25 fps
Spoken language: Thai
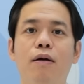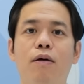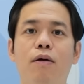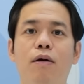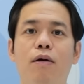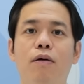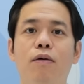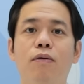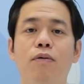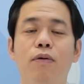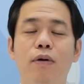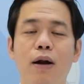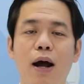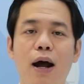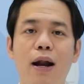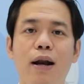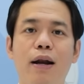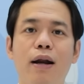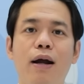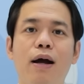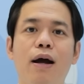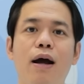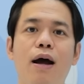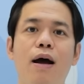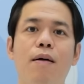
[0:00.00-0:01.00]
กของคุณอัน
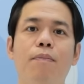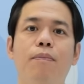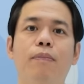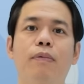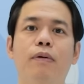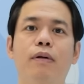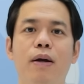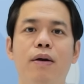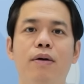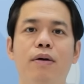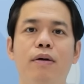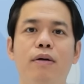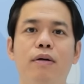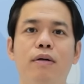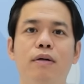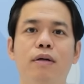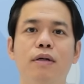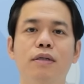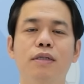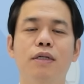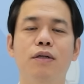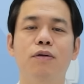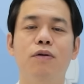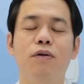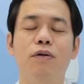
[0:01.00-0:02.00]
นะครับเป็
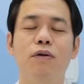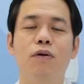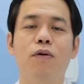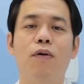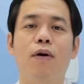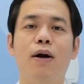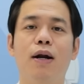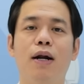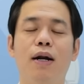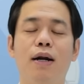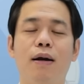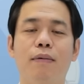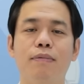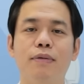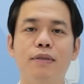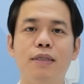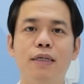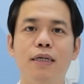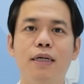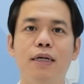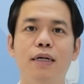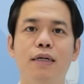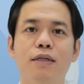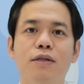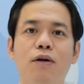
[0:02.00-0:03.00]
นิสซิ์ดวงทองระดับ
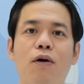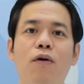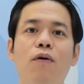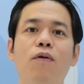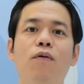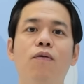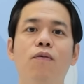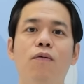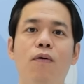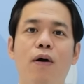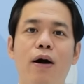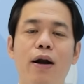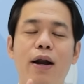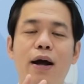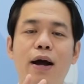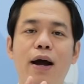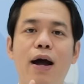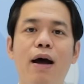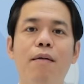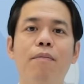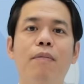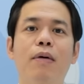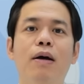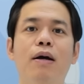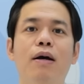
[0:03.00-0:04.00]
4 2 หัวนะ
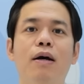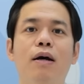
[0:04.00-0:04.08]
ครับ